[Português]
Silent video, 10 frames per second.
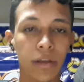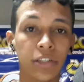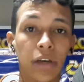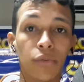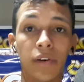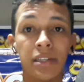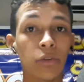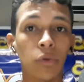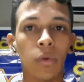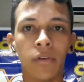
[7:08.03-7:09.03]
que já não fazer
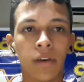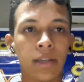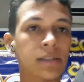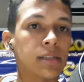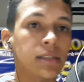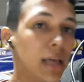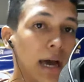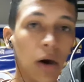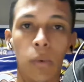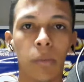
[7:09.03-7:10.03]
tudo de uma vez?
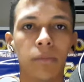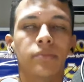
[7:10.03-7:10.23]
Não!